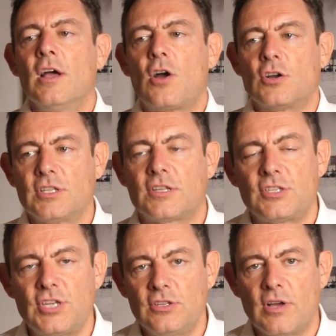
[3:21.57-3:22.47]
costa
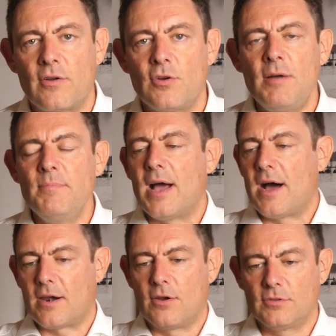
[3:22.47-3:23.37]
300 euro
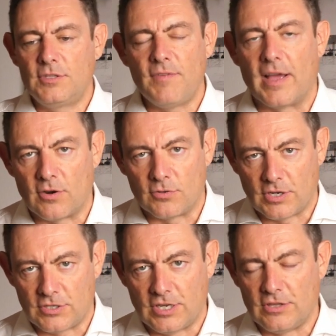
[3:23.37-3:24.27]
cambiarlo, ti vengono
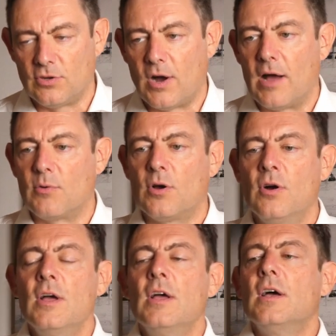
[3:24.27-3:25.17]
300 euro.